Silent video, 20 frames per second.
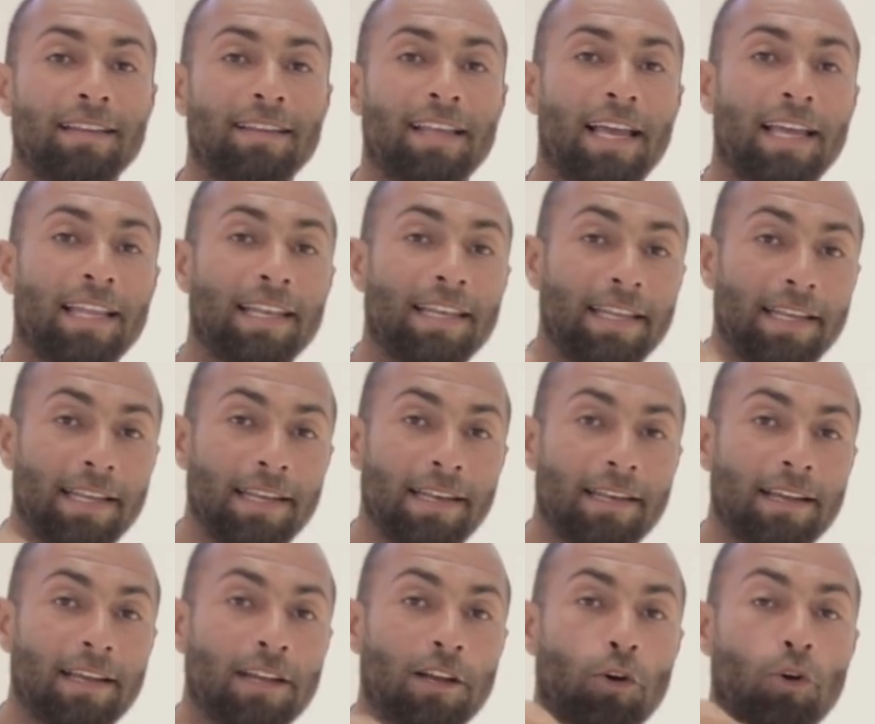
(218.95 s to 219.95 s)

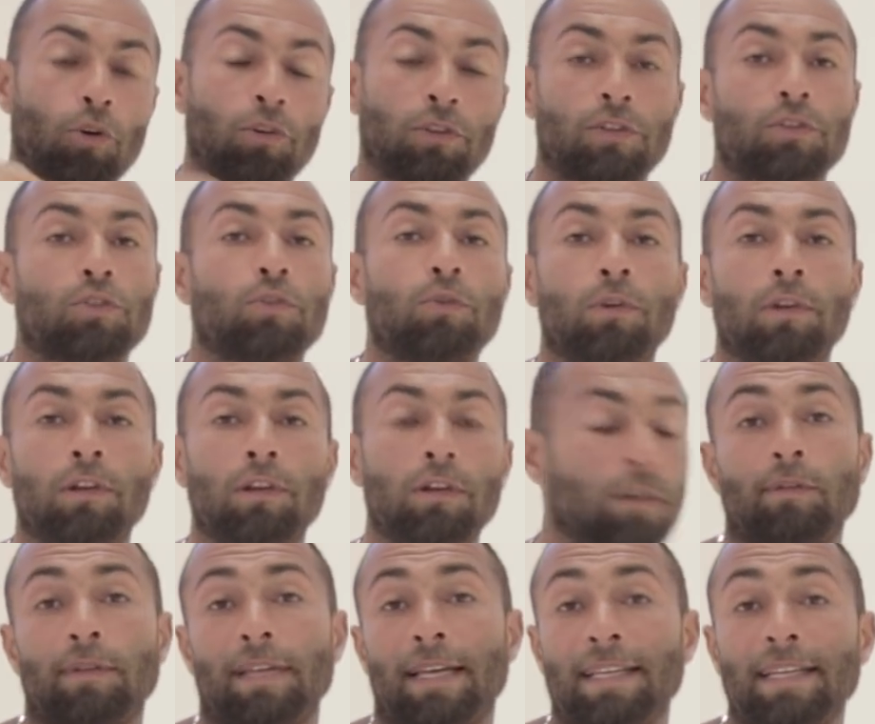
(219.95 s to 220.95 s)
تقليل الكورتيسول
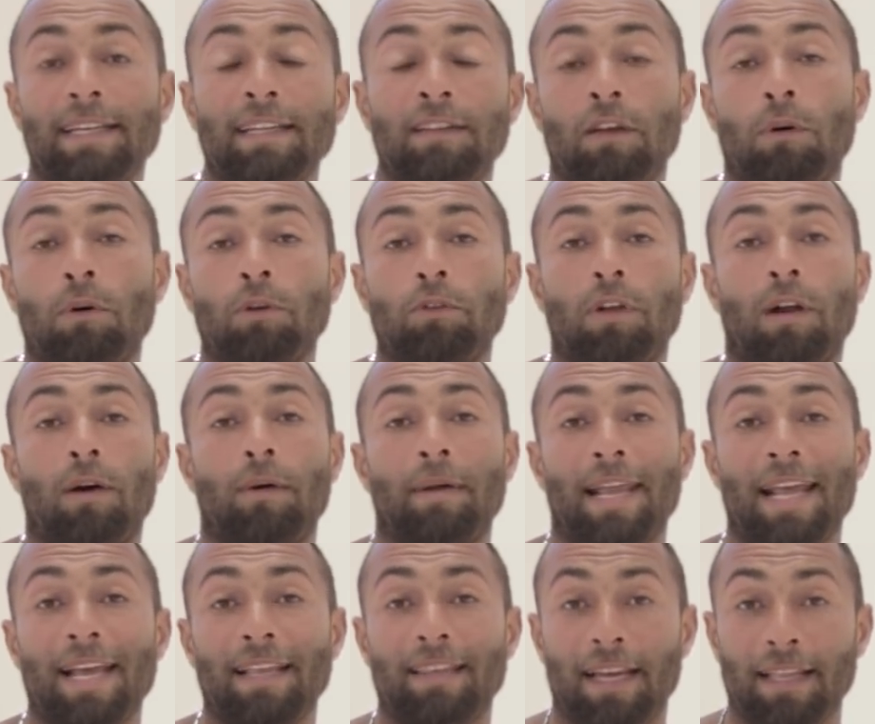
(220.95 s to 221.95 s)
او تقليل التوتر او
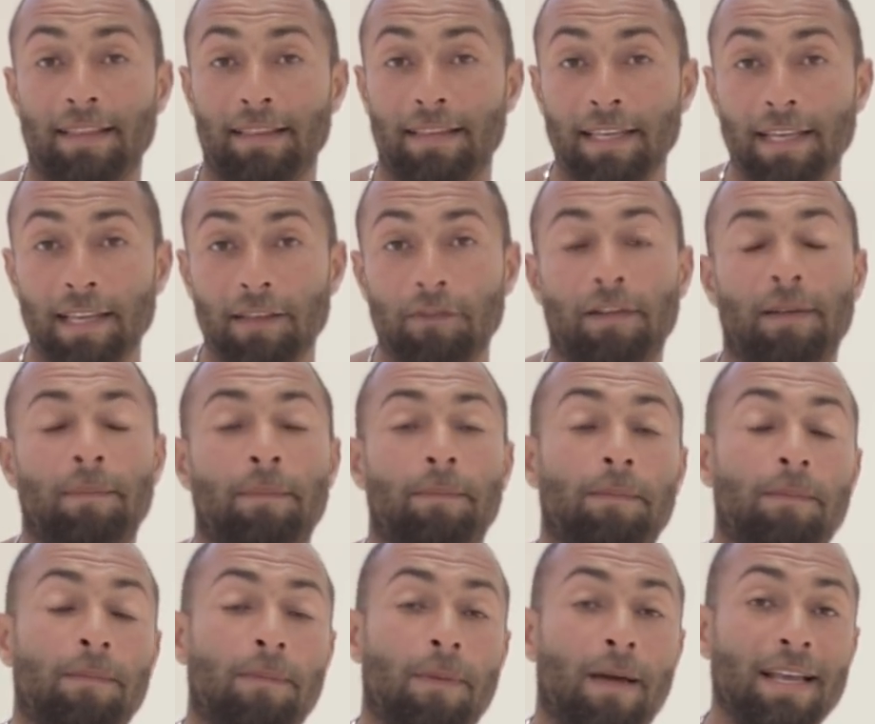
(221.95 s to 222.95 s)
ان هي تهديك
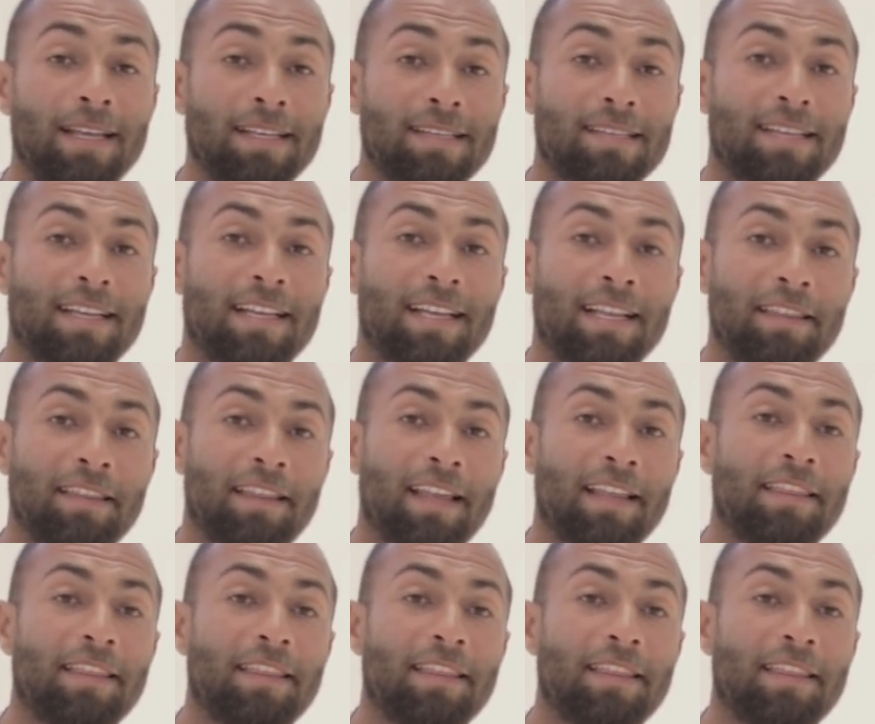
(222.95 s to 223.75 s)
فبحيث ان انت